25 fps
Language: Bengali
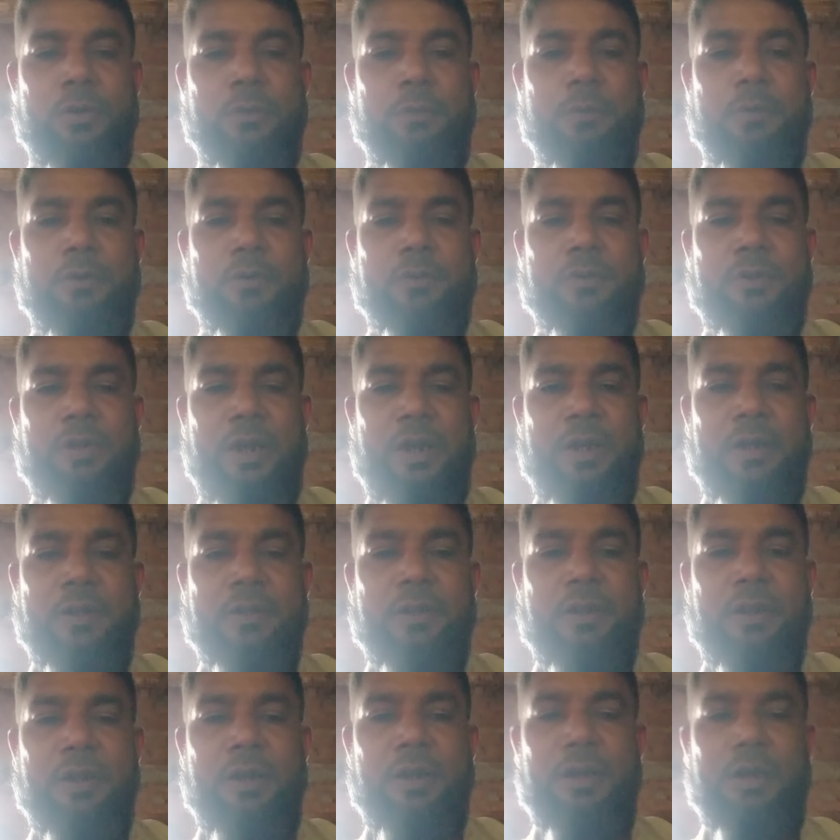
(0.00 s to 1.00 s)
ও
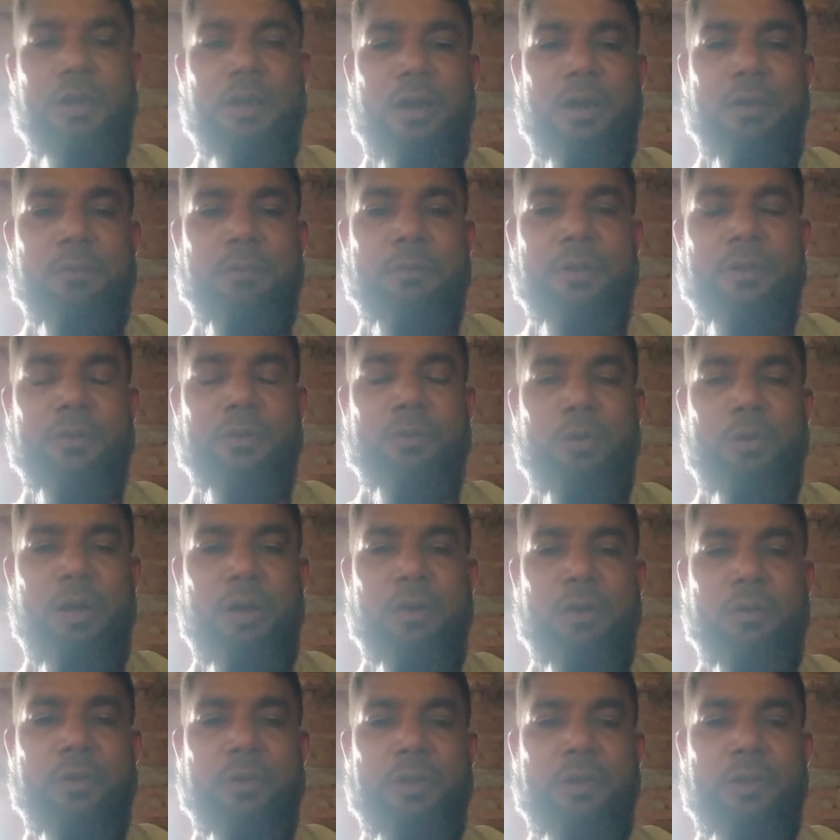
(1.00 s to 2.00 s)
জাহিদকে আমি দোয়া
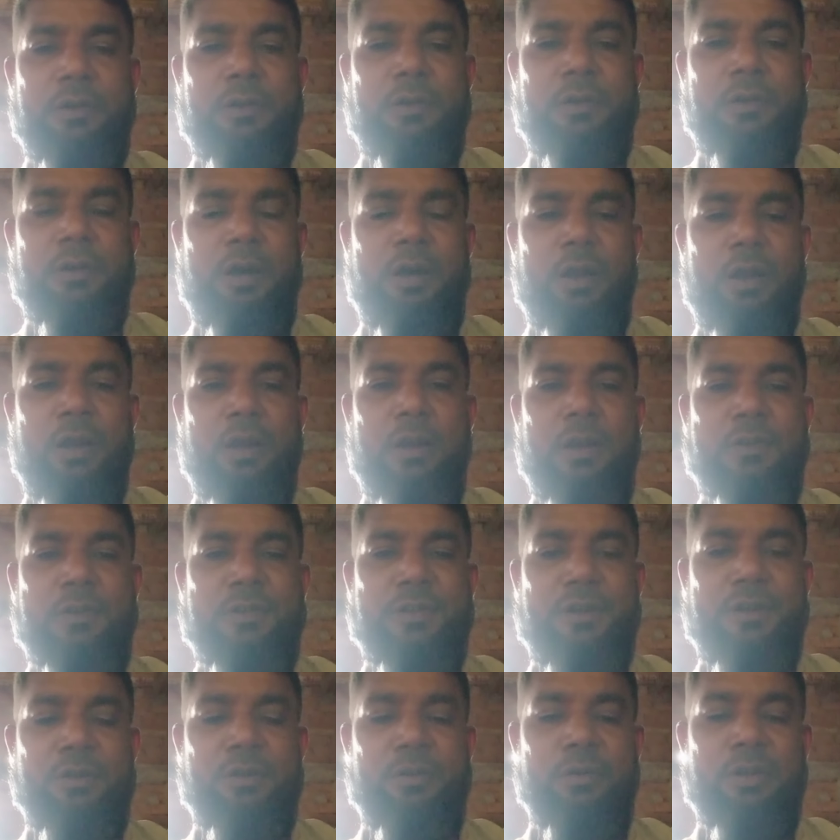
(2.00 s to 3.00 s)
করি আল্লাহ
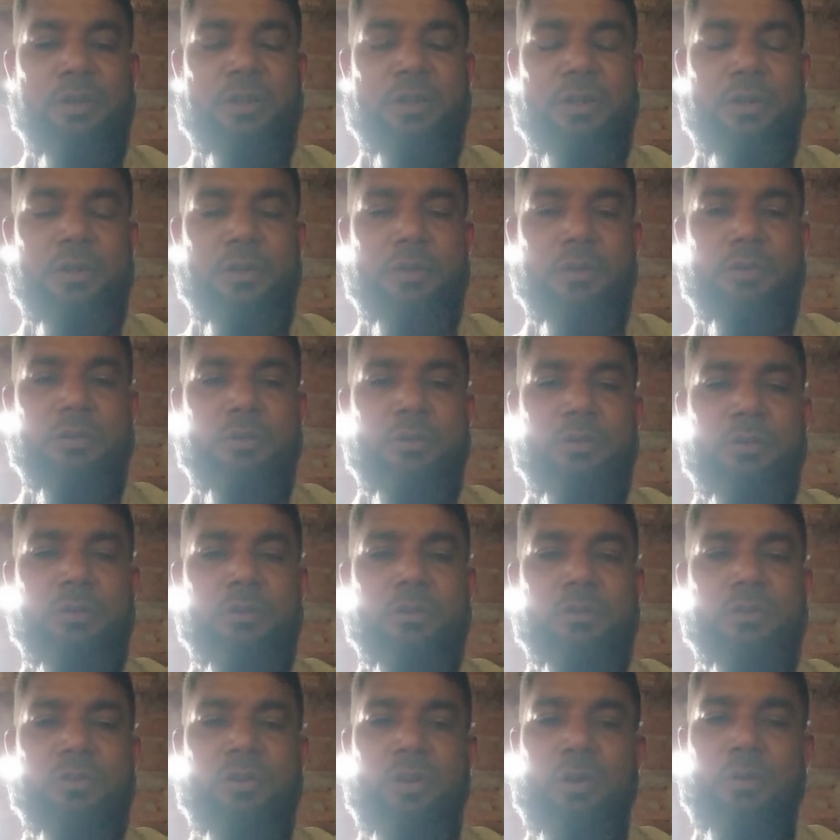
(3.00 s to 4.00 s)
যেন ওকে
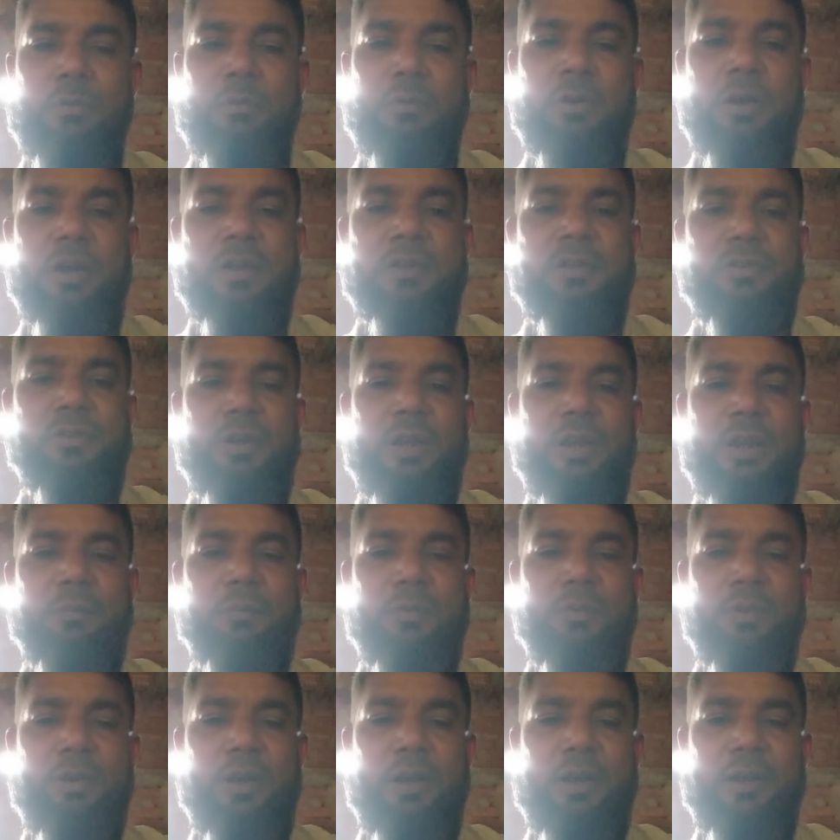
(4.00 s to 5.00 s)
সর্বকাজে জয়লাভ
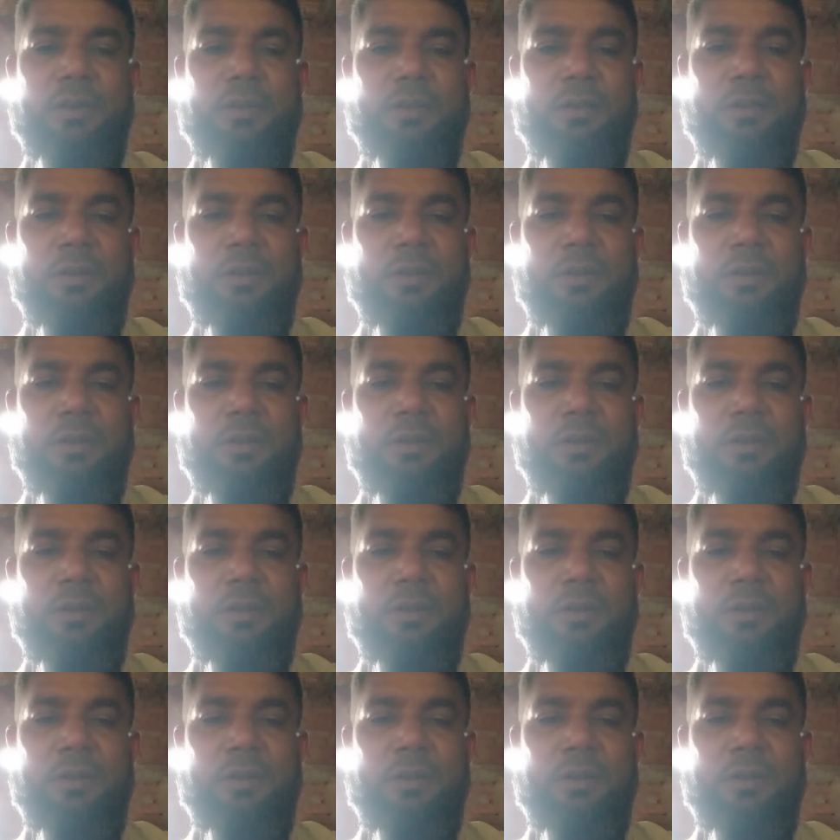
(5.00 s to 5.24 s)
করায়